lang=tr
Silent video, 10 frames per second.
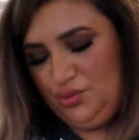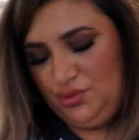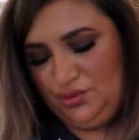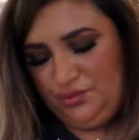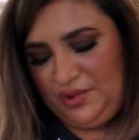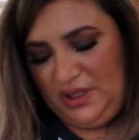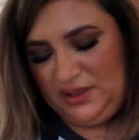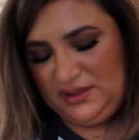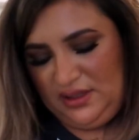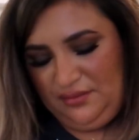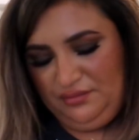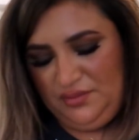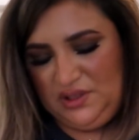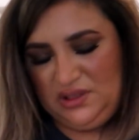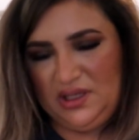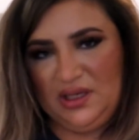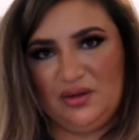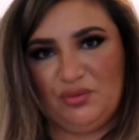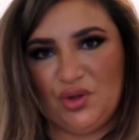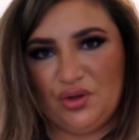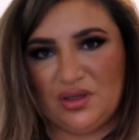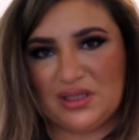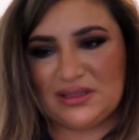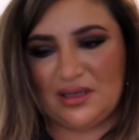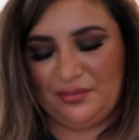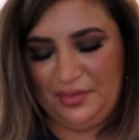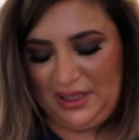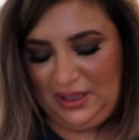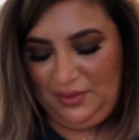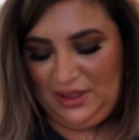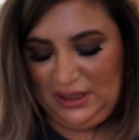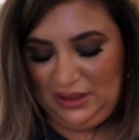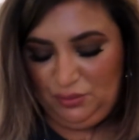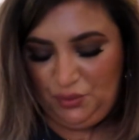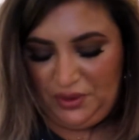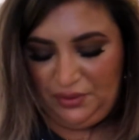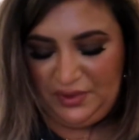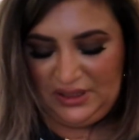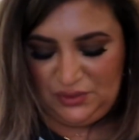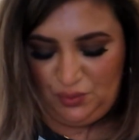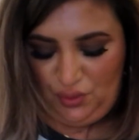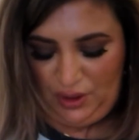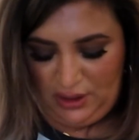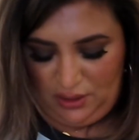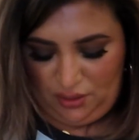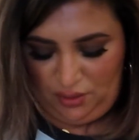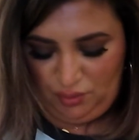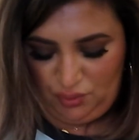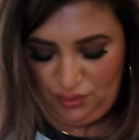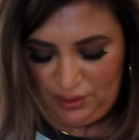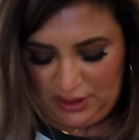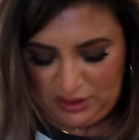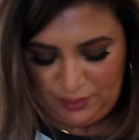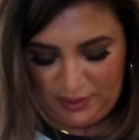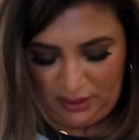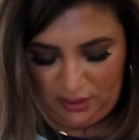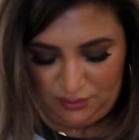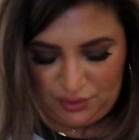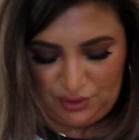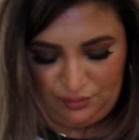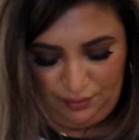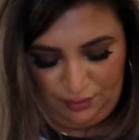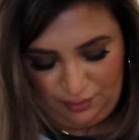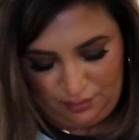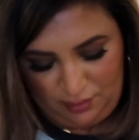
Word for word: bunu bıraksam mı geri mi yollasam pek emin değilim. Bu bana biraz büyük geliyor. Bunu ne kaç beden almışım?